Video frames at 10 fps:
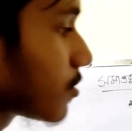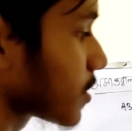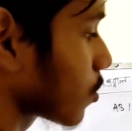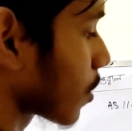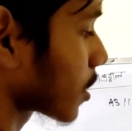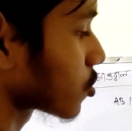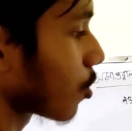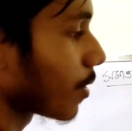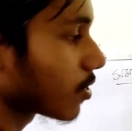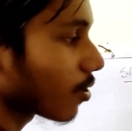হচ্ছে কোনো একটা
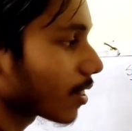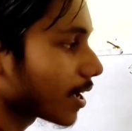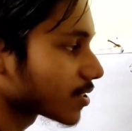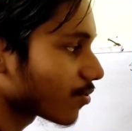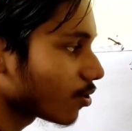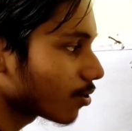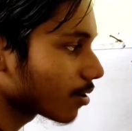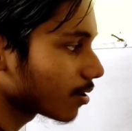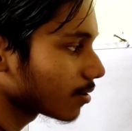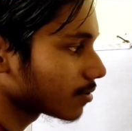সমান্তরাল গাছফলক
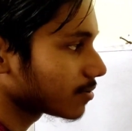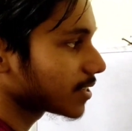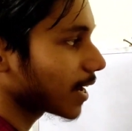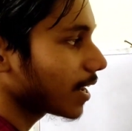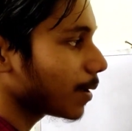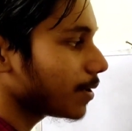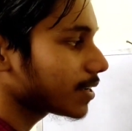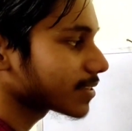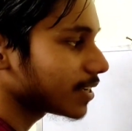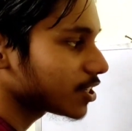যেখানে
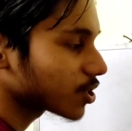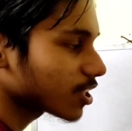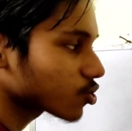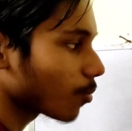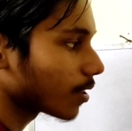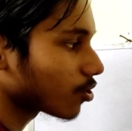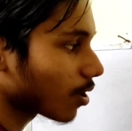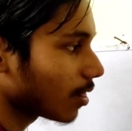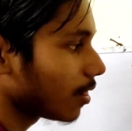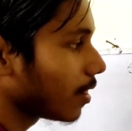এবিটা সিডির সাথে
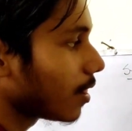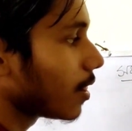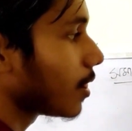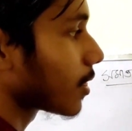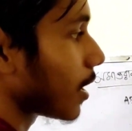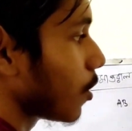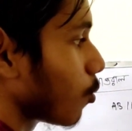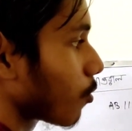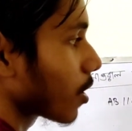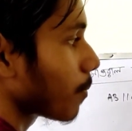সমান্তরাল তাহলে
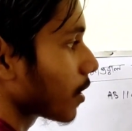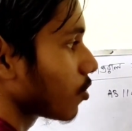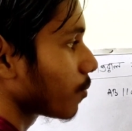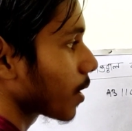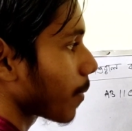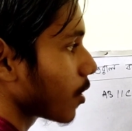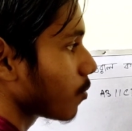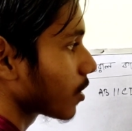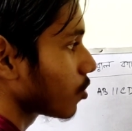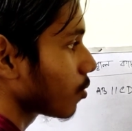ওপরের মাধ্যমটা বায়ু
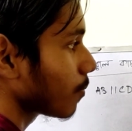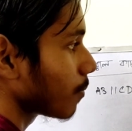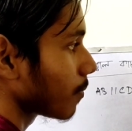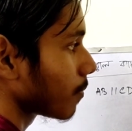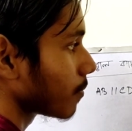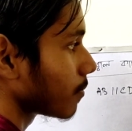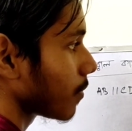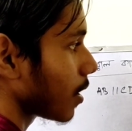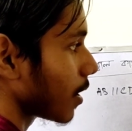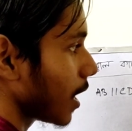মাধ্যম
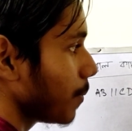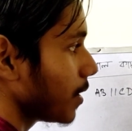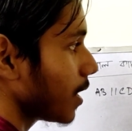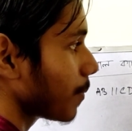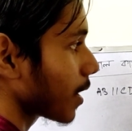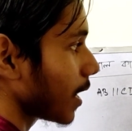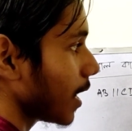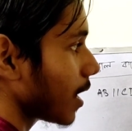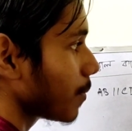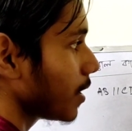বা এই মিডিয়ামটা
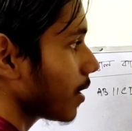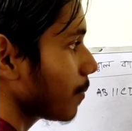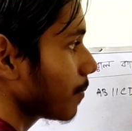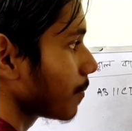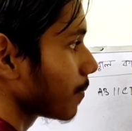এয়ার মিডিয়াম